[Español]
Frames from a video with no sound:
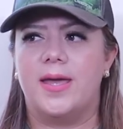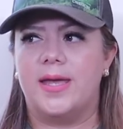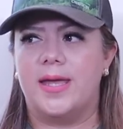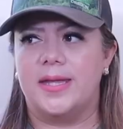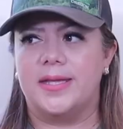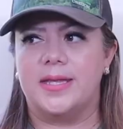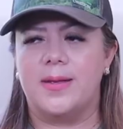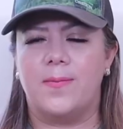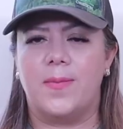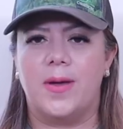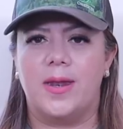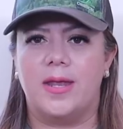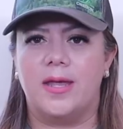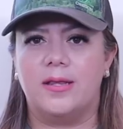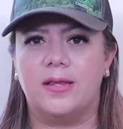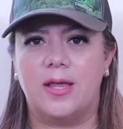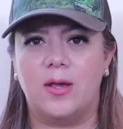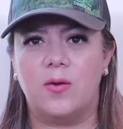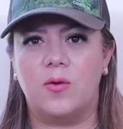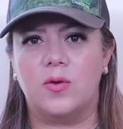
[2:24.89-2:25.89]
En esta
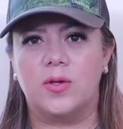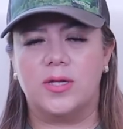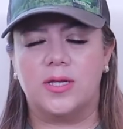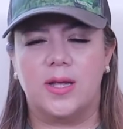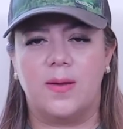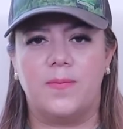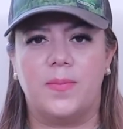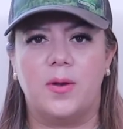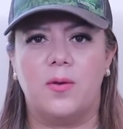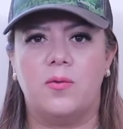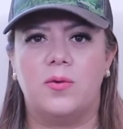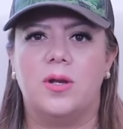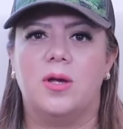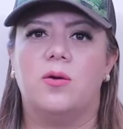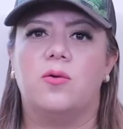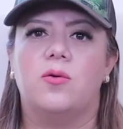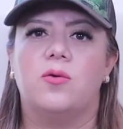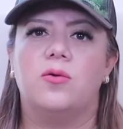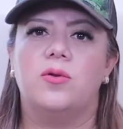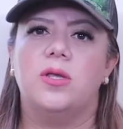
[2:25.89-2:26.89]
pared tengo siempre
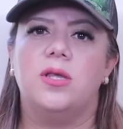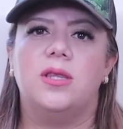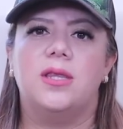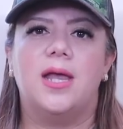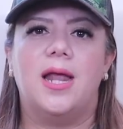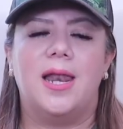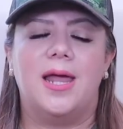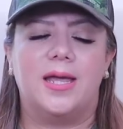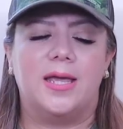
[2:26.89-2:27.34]
una coronita,